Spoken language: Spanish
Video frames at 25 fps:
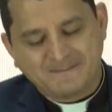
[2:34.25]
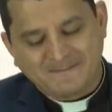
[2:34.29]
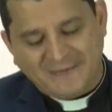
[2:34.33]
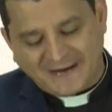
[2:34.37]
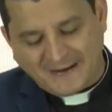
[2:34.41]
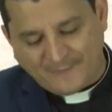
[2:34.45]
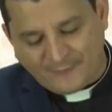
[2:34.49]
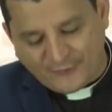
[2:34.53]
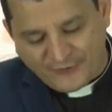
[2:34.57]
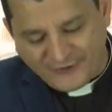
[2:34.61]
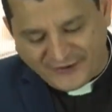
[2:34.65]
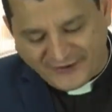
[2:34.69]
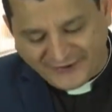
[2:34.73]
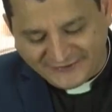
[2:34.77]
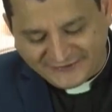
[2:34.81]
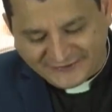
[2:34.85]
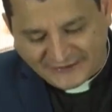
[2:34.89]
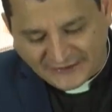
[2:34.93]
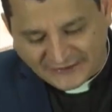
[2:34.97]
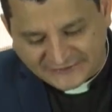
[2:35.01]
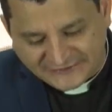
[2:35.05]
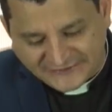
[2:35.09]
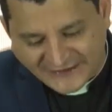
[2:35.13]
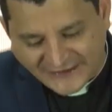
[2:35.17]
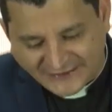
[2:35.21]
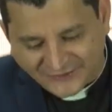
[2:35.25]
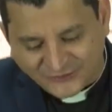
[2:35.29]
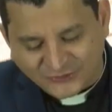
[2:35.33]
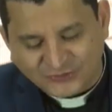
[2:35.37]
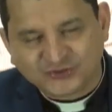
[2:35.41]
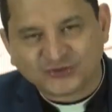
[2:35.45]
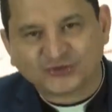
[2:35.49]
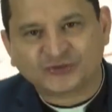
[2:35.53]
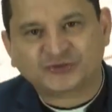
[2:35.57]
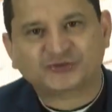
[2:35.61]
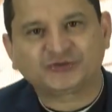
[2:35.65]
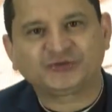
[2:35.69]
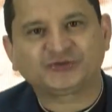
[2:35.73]
Para poder entender
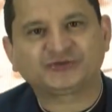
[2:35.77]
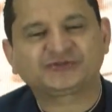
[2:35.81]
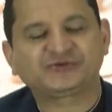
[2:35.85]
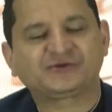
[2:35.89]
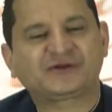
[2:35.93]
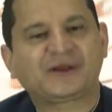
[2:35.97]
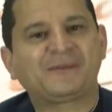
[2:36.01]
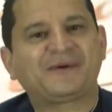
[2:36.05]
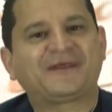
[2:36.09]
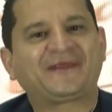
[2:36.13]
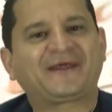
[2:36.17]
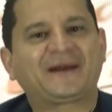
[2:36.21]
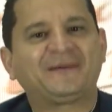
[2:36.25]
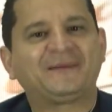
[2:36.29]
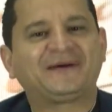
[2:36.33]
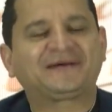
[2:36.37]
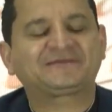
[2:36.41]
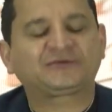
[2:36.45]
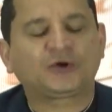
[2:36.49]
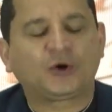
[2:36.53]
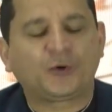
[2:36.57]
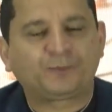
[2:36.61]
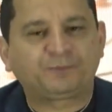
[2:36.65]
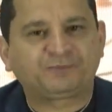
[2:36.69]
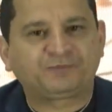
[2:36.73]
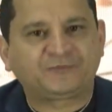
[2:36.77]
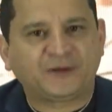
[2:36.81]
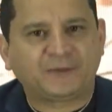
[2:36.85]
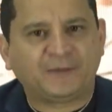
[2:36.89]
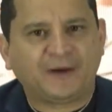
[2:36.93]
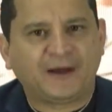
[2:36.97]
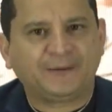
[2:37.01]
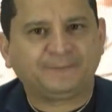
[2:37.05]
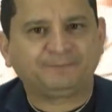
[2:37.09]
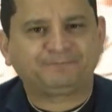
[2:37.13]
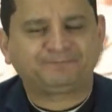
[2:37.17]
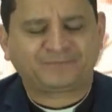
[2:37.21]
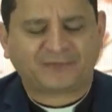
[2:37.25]
nosotros de una manera más
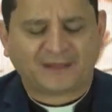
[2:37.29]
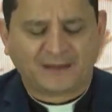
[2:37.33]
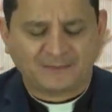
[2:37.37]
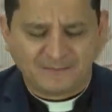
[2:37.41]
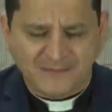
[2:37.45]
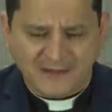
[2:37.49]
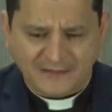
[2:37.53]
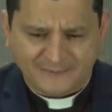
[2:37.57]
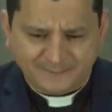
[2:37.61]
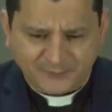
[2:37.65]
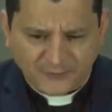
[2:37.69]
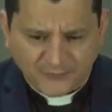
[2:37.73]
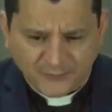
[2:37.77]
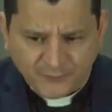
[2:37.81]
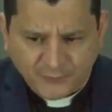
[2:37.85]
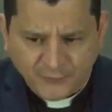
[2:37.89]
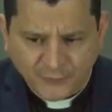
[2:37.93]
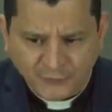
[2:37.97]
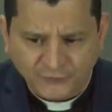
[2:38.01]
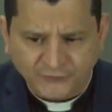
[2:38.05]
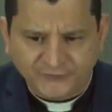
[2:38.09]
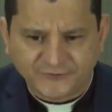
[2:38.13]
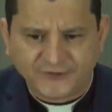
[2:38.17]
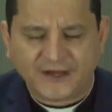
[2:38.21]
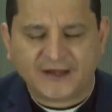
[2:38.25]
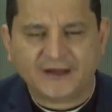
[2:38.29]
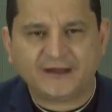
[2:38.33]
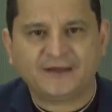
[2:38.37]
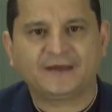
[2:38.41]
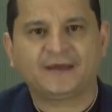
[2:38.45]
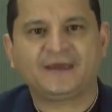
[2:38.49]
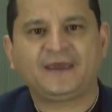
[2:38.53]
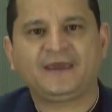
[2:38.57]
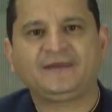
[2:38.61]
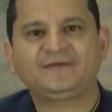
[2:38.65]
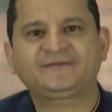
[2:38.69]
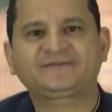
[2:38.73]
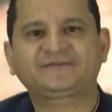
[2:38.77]
óptima, más profunda,
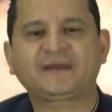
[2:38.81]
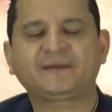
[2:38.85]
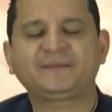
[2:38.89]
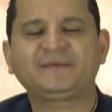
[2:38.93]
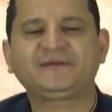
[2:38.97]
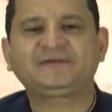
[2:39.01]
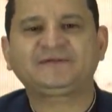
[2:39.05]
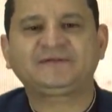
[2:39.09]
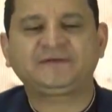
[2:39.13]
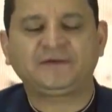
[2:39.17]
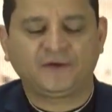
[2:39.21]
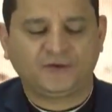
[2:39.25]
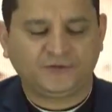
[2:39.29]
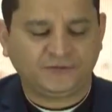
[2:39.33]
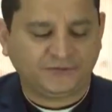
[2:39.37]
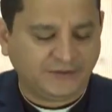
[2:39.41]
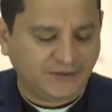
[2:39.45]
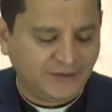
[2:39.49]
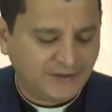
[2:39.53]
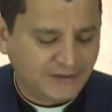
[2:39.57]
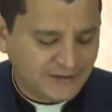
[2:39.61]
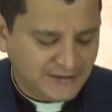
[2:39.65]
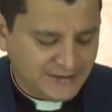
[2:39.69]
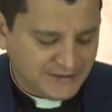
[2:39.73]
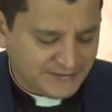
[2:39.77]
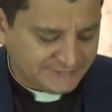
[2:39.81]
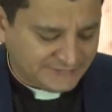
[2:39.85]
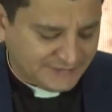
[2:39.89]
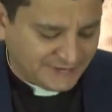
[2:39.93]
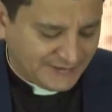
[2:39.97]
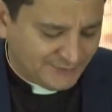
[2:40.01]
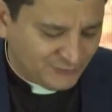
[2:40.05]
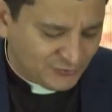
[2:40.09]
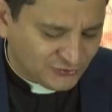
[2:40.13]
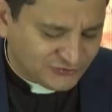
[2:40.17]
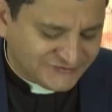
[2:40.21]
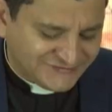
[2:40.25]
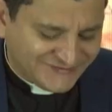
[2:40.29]
esta misión,
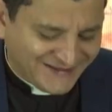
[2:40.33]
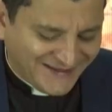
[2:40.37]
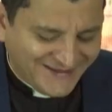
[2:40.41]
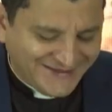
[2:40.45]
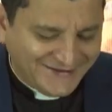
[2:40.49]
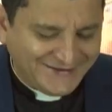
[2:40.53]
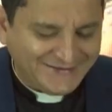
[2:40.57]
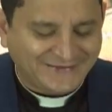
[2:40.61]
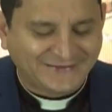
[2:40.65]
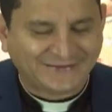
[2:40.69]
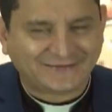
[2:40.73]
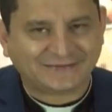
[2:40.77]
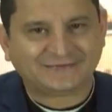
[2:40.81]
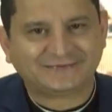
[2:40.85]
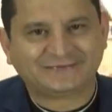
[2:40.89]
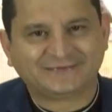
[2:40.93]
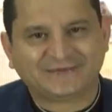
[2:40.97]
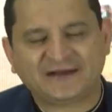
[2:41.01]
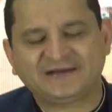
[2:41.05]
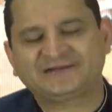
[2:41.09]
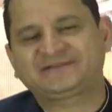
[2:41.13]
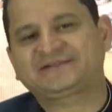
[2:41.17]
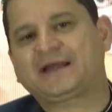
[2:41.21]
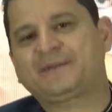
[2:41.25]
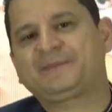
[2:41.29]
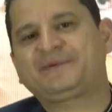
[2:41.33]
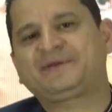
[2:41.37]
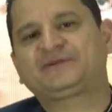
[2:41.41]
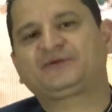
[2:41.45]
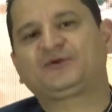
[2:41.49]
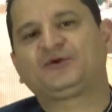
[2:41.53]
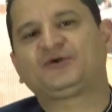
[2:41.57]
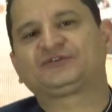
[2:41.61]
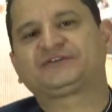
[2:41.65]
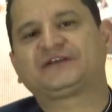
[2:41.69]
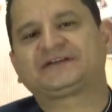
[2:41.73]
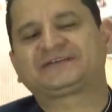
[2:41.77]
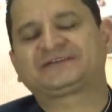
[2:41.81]
tenemos que ir tres
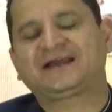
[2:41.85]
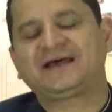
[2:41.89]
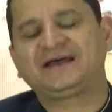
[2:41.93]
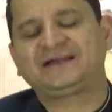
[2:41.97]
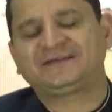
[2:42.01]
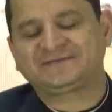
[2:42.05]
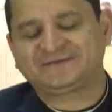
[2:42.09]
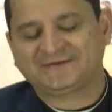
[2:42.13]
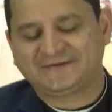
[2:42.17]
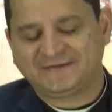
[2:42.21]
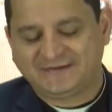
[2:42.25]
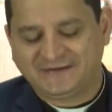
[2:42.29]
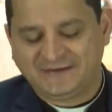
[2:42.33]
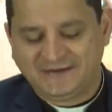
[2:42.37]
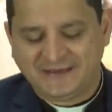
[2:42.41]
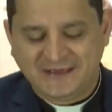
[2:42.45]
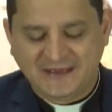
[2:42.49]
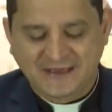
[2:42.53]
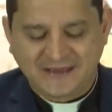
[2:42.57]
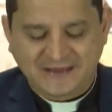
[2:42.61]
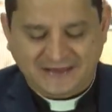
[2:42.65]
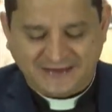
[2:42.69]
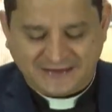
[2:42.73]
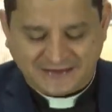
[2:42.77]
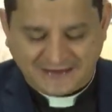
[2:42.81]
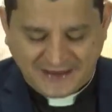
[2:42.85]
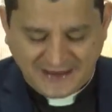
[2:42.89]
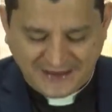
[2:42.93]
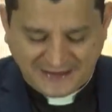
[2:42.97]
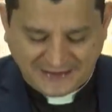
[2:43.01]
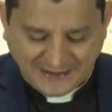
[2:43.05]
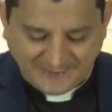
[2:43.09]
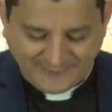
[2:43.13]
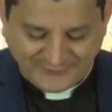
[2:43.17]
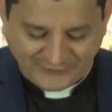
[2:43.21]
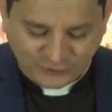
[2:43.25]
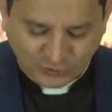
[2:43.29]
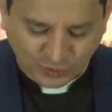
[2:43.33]
capítulos atrás. El
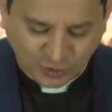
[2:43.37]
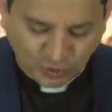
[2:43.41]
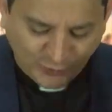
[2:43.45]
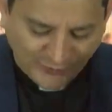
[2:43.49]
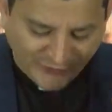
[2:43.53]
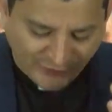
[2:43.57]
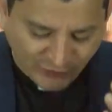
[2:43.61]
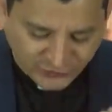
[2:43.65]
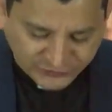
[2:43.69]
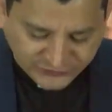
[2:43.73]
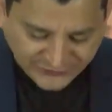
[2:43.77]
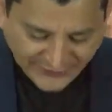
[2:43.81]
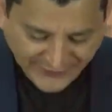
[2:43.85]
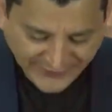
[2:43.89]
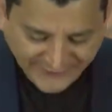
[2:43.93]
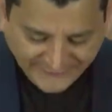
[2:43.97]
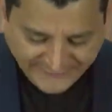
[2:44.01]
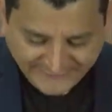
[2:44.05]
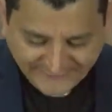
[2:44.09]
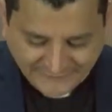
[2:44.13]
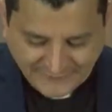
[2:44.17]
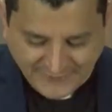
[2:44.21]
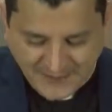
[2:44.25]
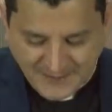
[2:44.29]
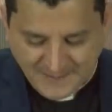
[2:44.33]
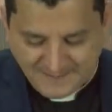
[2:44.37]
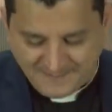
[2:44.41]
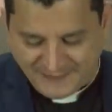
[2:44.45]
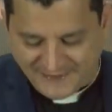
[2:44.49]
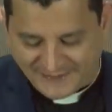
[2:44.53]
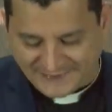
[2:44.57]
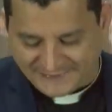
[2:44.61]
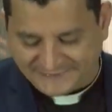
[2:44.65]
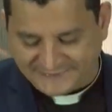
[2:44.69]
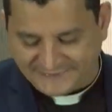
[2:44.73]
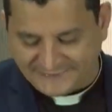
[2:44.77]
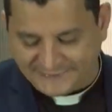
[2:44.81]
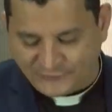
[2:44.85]
capítulo número 3,
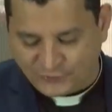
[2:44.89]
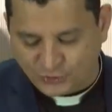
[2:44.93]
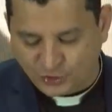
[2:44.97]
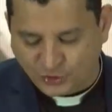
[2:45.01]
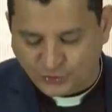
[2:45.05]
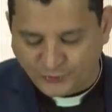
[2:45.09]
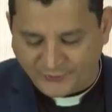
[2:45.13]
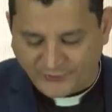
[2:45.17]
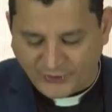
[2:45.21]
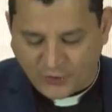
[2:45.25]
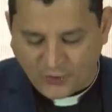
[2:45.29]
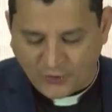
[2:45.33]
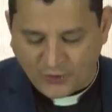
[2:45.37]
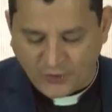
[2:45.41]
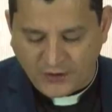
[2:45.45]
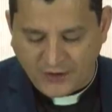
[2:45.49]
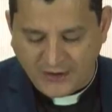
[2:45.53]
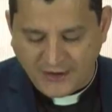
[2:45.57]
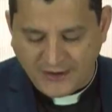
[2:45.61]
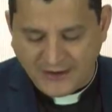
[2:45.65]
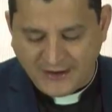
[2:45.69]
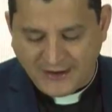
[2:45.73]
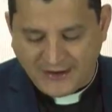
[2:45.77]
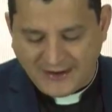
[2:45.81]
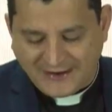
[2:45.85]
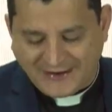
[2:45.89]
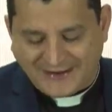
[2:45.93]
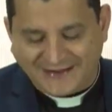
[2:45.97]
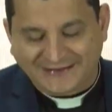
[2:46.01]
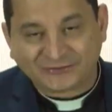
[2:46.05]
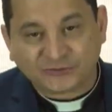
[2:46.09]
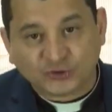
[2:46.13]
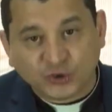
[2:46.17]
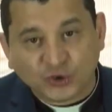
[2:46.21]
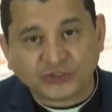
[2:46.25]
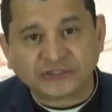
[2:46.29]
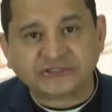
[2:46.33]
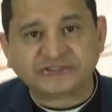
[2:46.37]
versículo número
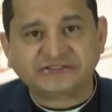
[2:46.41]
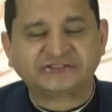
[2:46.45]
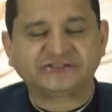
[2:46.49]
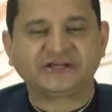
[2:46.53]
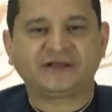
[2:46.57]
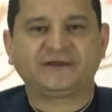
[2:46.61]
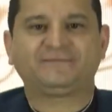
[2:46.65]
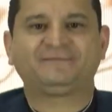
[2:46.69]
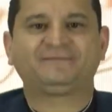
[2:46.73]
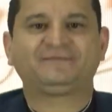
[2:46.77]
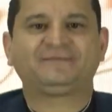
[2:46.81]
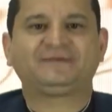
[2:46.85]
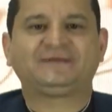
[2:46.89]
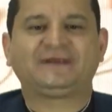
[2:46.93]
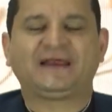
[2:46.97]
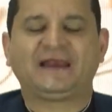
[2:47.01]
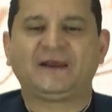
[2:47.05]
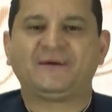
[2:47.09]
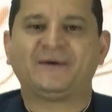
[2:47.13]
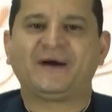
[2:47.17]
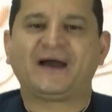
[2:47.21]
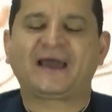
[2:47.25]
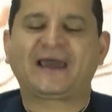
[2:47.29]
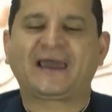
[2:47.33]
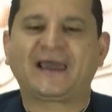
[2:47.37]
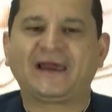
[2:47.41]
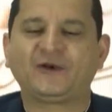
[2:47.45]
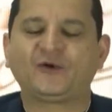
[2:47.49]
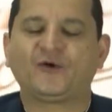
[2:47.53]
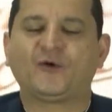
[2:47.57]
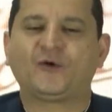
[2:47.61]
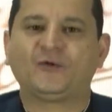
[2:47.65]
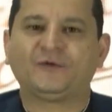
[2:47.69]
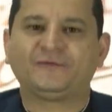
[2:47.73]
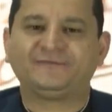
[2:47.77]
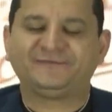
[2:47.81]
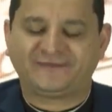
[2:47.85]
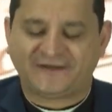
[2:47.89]
14 del
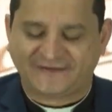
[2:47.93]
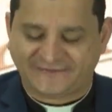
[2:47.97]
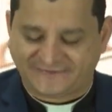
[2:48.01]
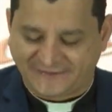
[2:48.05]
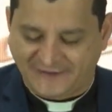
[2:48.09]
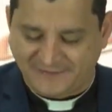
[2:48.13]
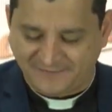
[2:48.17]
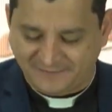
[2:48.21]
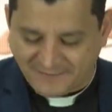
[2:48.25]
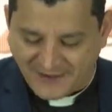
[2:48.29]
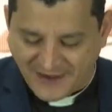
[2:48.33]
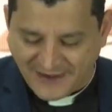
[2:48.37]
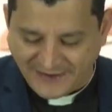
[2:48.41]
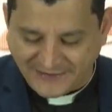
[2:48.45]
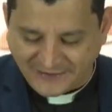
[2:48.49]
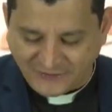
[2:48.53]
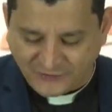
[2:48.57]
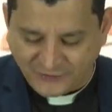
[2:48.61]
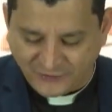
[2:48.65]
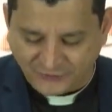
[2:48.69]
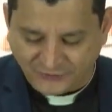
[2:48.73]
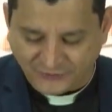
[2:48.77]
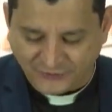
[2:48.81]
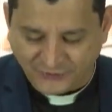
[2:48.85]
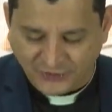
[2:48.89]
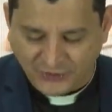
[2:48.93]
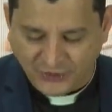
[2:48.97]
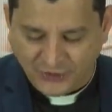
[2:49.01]
Evangelio de San Marcos,